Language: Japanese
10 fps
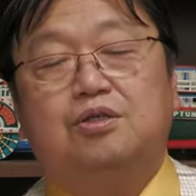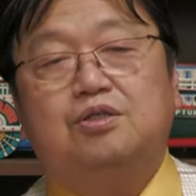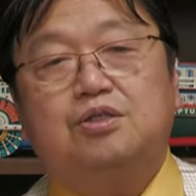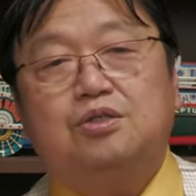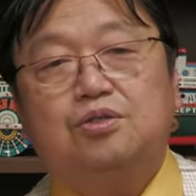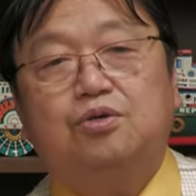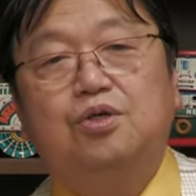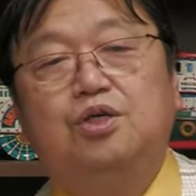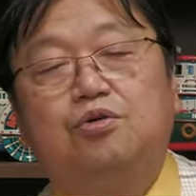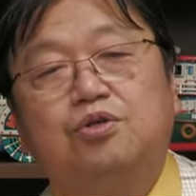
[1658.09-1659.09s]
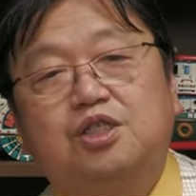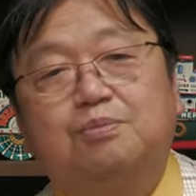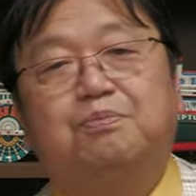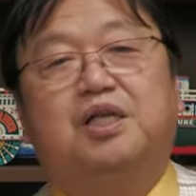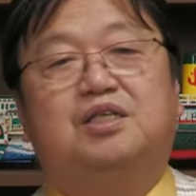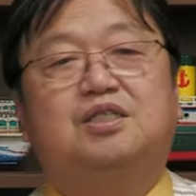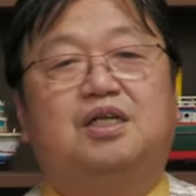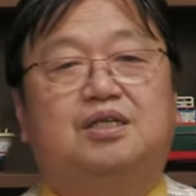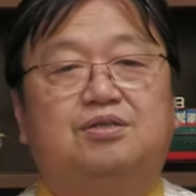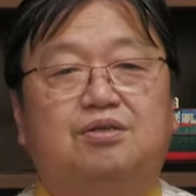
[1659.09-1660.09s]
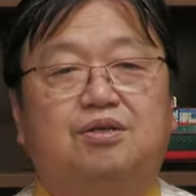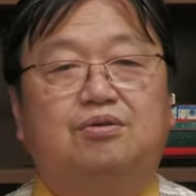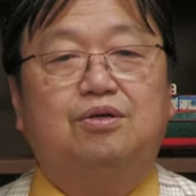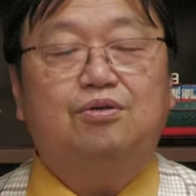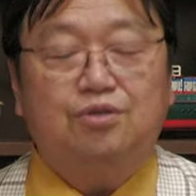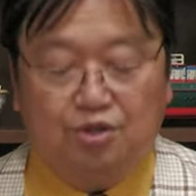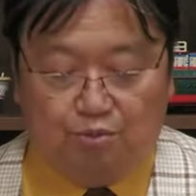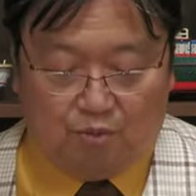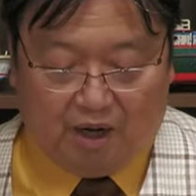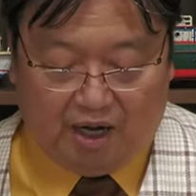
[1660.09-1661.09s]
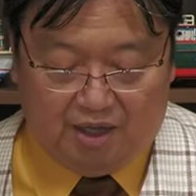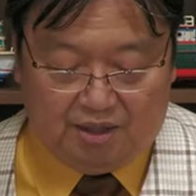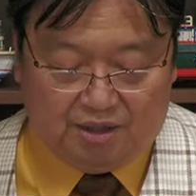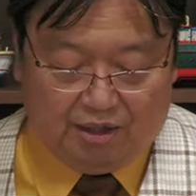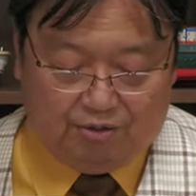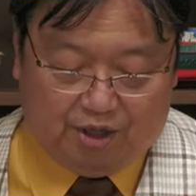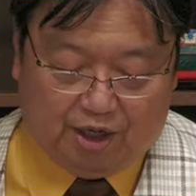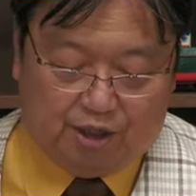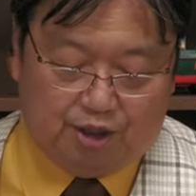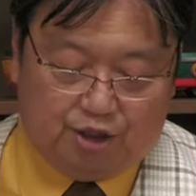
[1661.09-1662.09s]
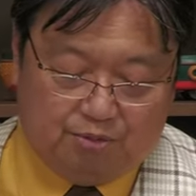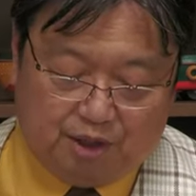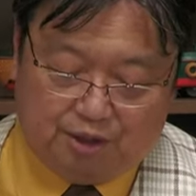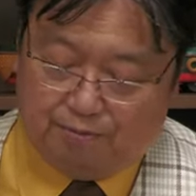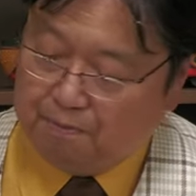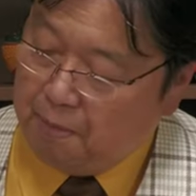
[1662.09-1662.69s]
ずっと移動しっぱなしなんですよね。これの理由もまあ最後の話します。